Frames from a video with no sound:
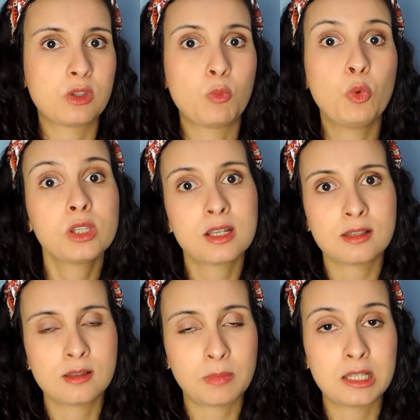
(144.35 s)
Então, muitas
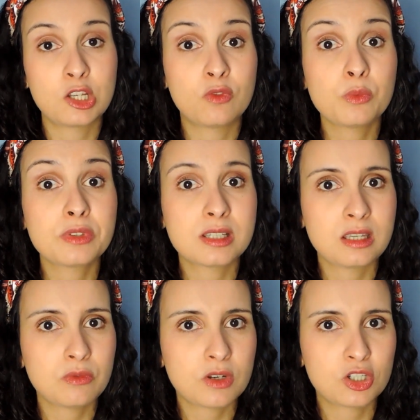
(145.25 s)
dessas empresas vão
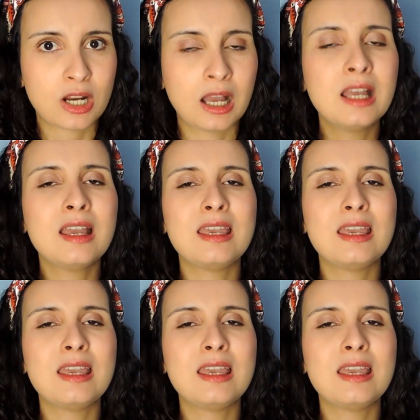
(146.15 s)
sim fechar